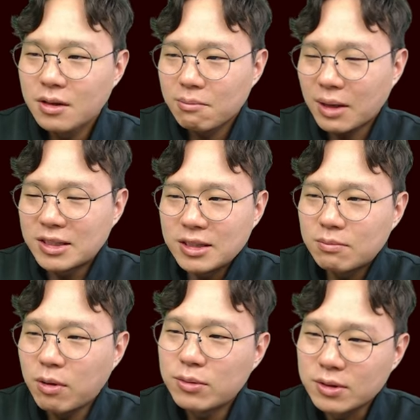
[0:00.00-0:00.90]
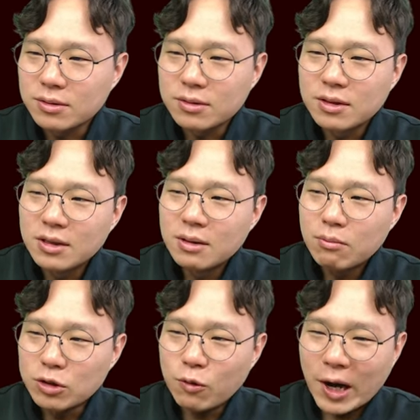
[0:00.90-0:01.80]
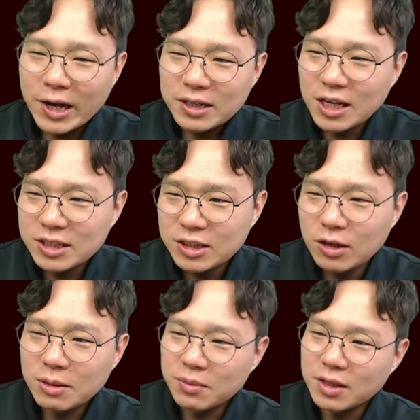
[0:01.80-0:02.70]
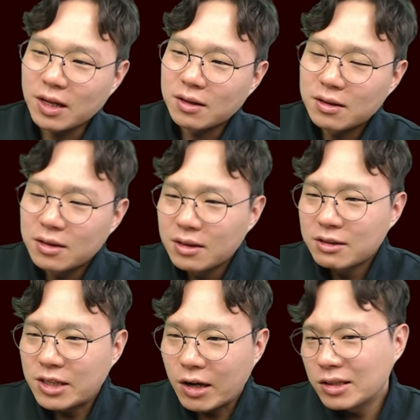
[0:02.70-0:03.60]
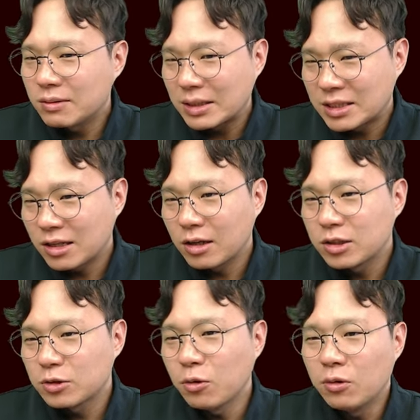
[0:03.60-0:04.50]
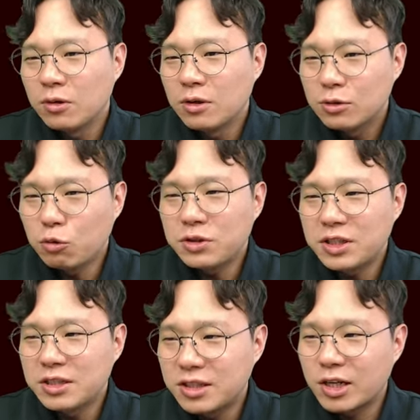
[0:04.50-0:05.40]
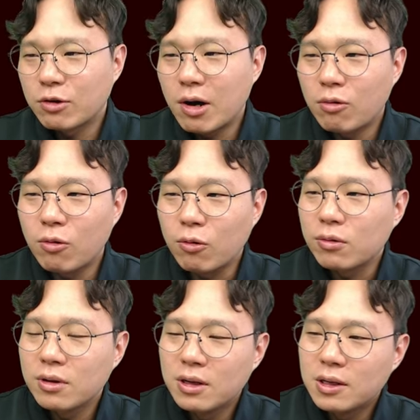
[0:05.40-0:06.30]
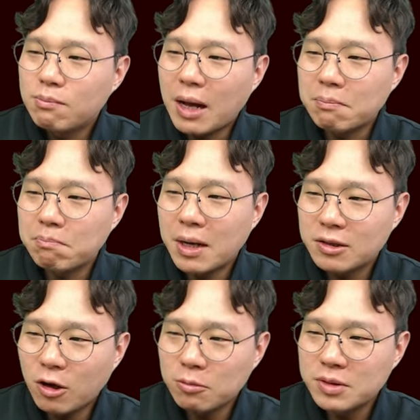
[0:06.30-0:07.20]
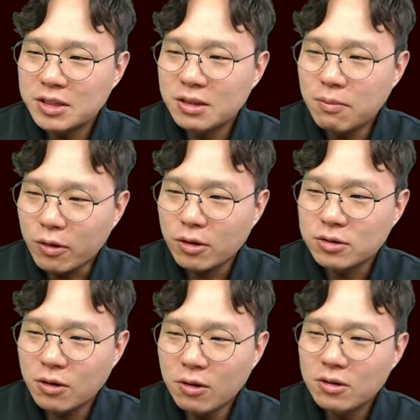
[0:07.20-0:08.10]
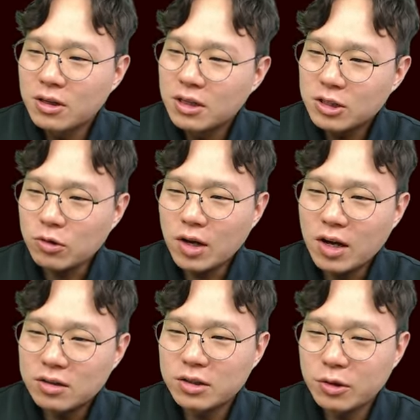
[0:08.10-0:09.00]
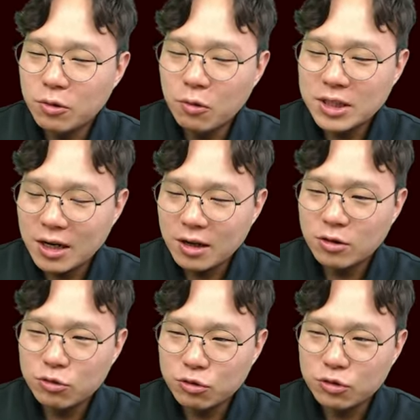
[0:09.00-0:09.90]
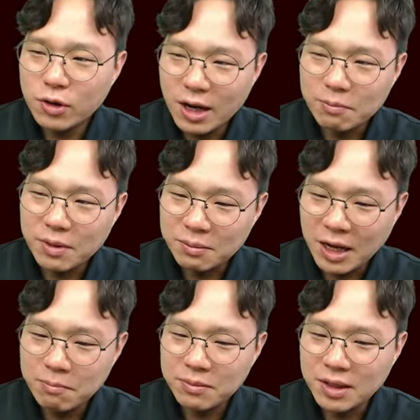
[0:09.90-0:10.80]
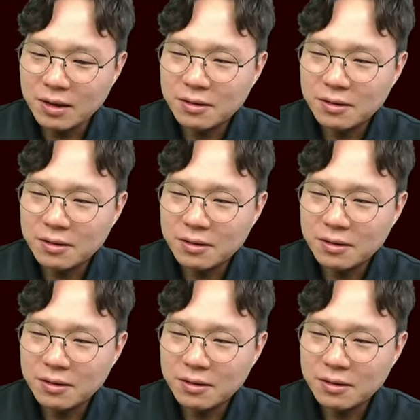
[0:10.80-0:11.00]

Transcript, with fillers: 만드는 법은 먼저 과일을 잘 씻어야 됩니다. 사과는 마찬가지로 속씨를 제거하고 반만 껍질을 벗겨서 적당한 크기로 잘라서 주스에 갑니다.